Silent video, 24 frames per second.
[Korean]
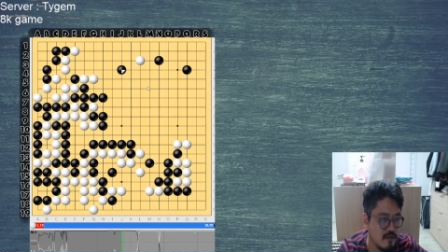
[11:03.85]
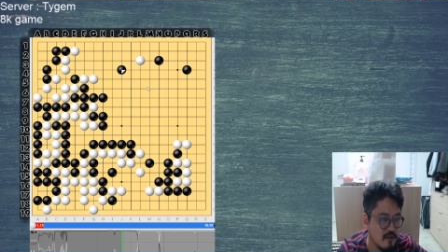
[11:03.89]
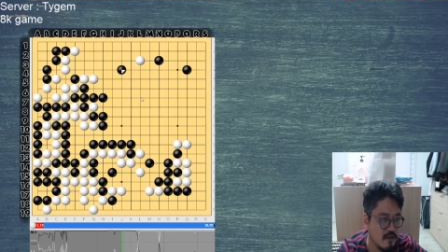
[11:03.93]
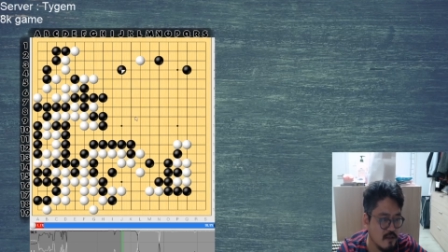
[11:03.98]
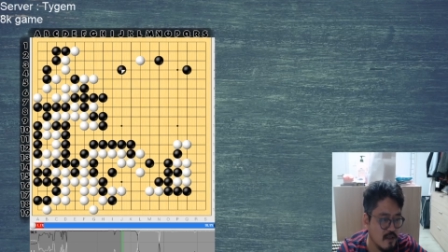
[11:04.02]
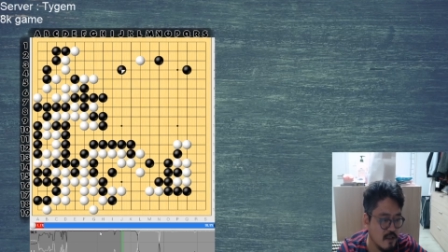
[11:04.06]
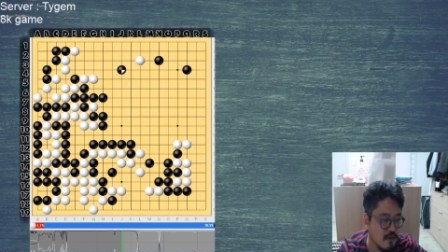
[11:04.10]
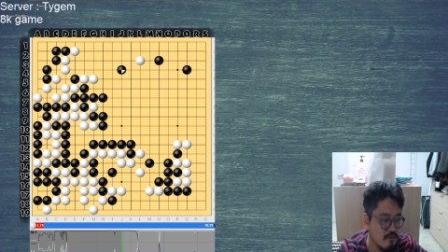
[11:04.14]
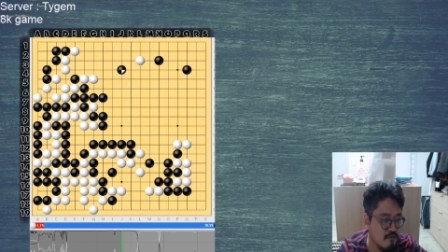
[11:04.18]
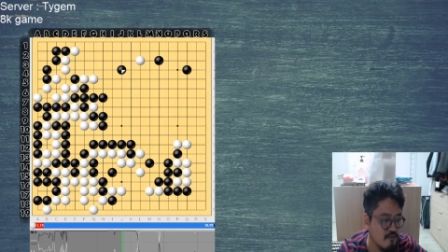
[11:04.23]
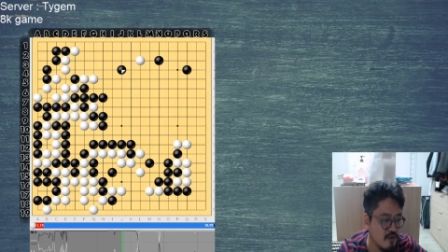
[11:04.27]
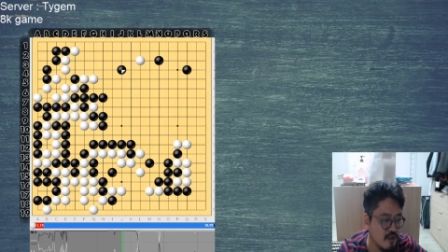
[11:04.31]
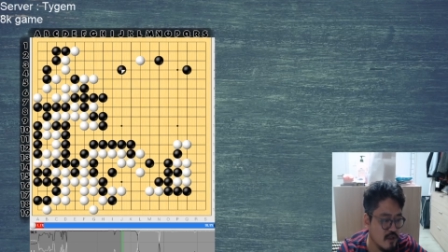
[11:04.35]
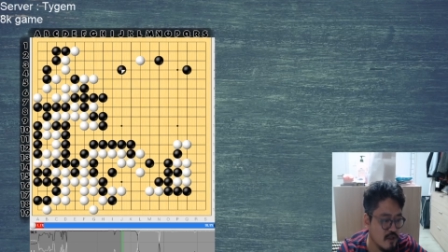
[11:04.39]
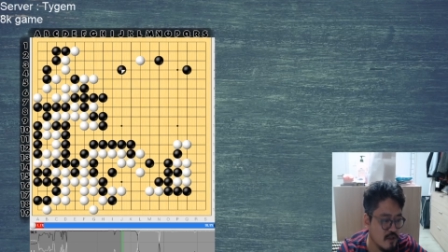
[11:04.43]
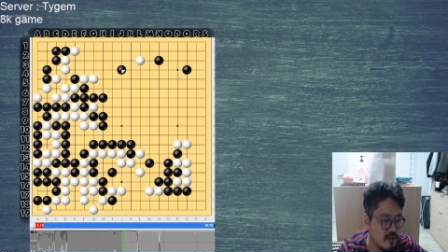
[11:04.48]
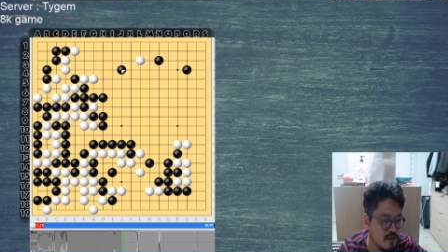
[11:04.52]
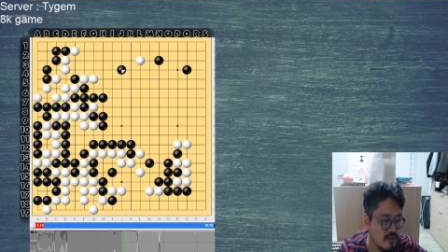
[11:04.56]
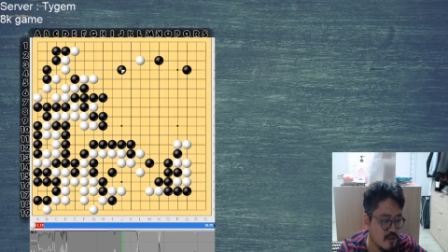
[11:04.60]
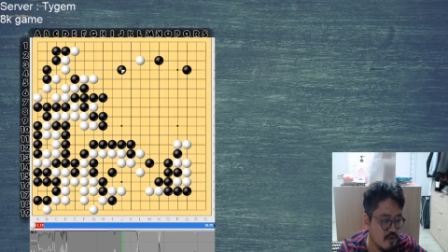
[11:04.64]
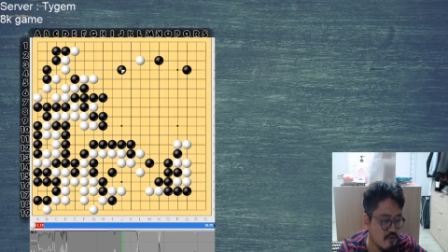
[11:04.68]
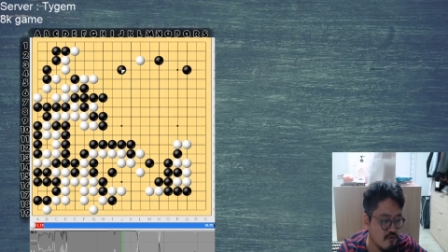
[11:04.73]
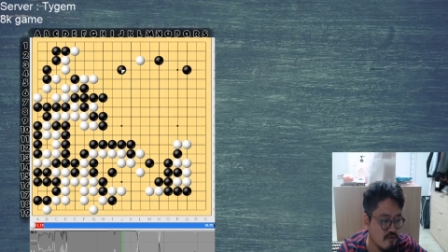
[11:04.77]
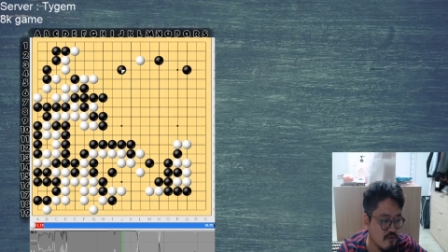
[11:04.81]
예, 위에서
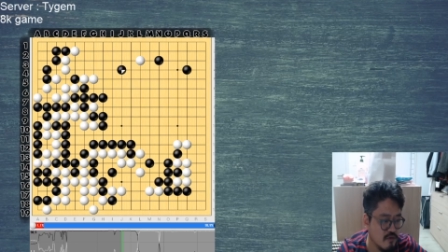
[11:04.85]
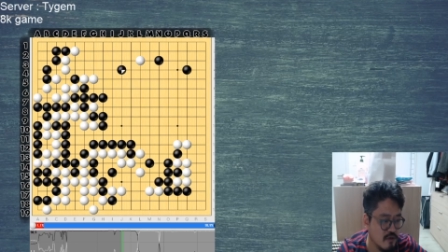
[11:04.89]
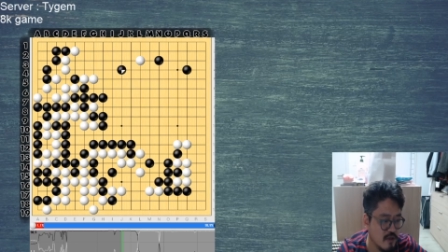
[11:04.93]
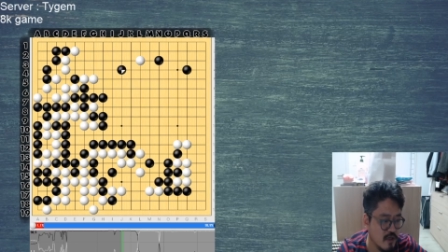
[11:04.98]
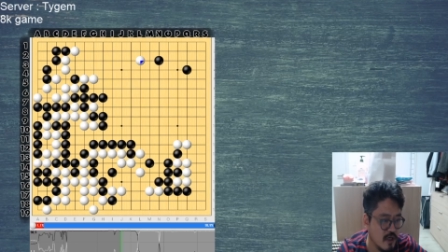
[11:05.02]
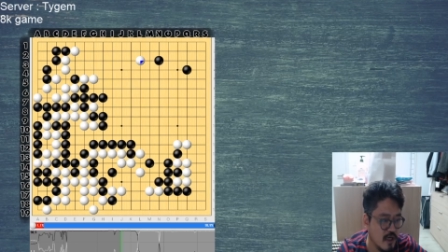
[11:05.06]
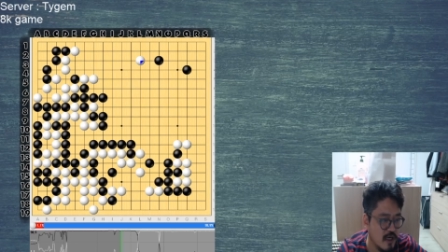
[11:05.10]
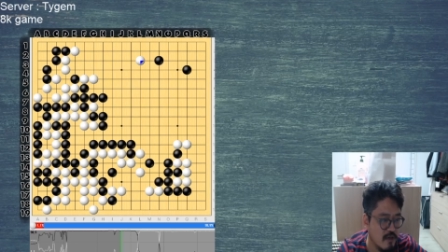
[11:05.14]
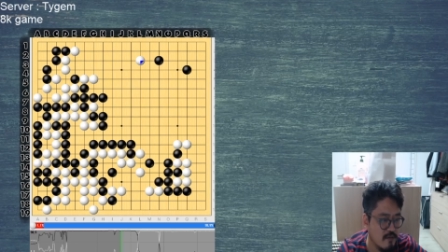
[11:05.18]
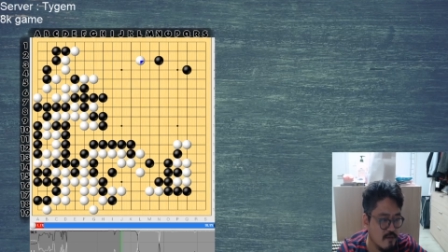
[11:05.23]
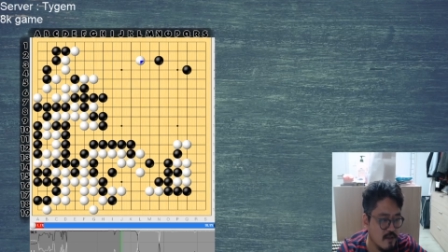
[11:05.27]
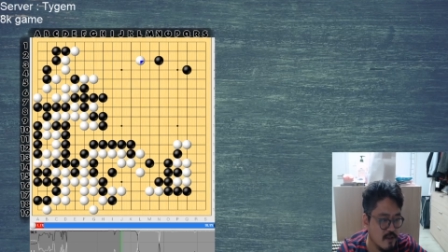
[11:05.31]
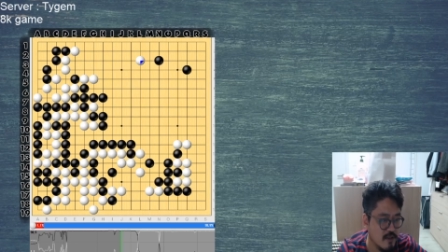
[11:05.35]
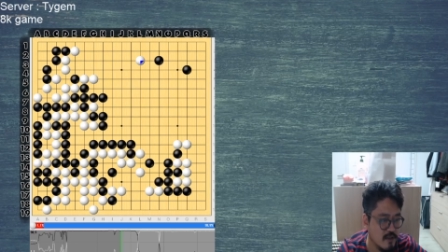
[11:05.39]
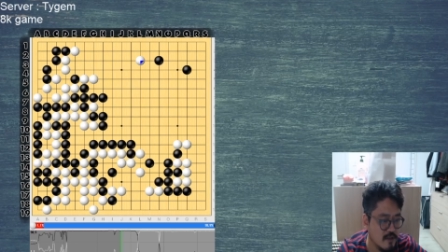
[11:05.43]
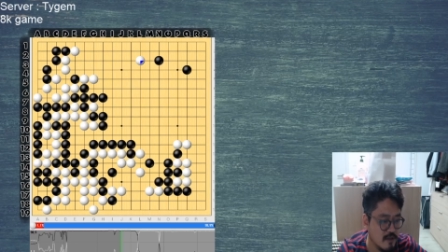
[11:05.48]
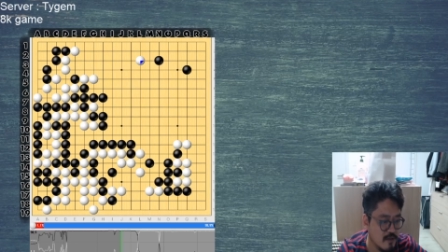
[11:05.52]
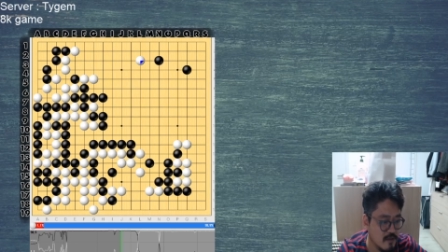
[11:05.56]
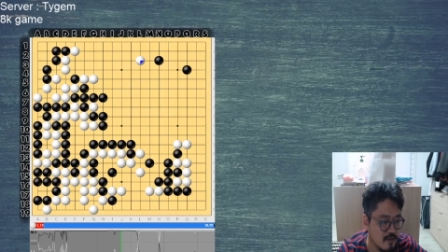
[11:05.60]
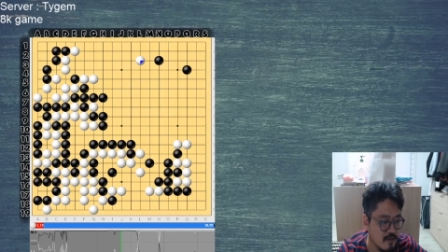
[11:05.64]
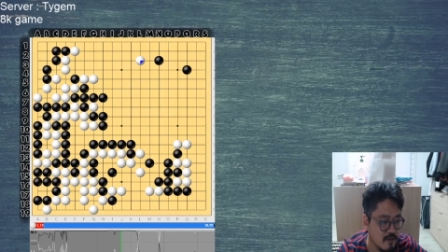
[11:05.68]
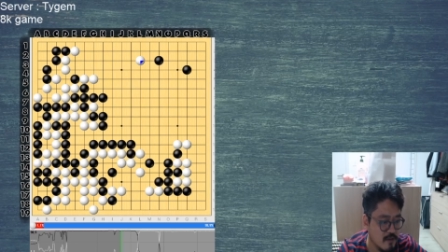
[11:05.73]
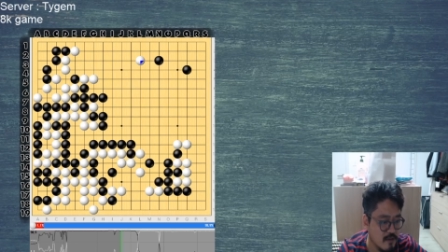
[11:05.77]
씌우거나 가면은